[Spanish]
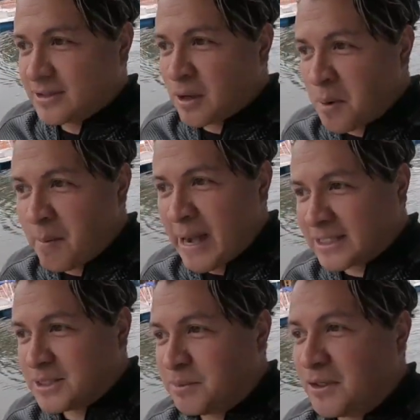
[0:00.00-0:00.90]
como
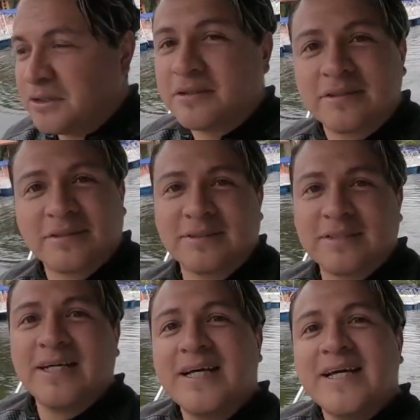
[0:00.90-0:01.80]
máximo.
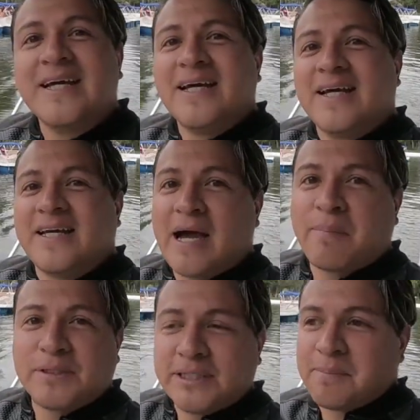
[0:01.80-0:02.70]
Ya
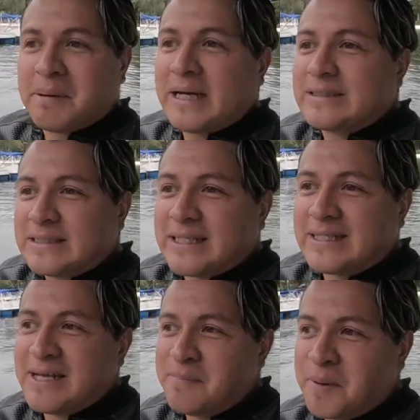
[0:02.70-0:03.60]
pues si te pasas de ese
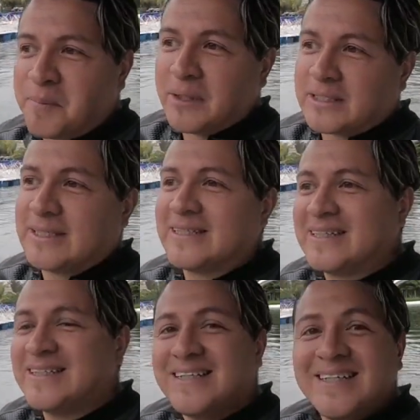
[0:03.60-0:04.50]
tiempo, pues
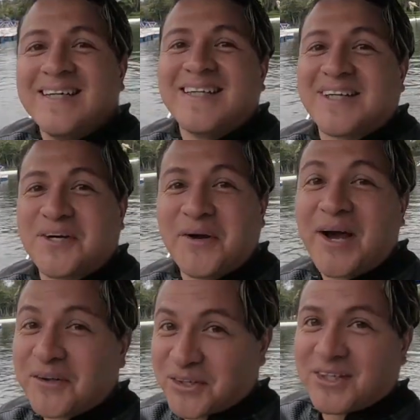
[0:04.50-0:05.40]
te cobran
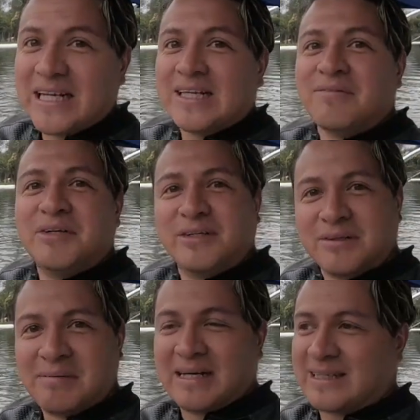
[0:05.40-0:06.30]
otros 30 minutos
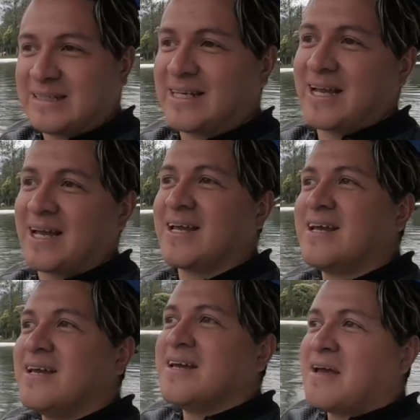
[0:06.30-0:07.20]
más. Así que
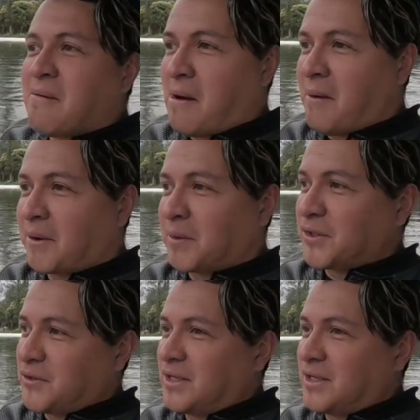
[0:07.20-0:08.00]
vamos a ver cuánto nos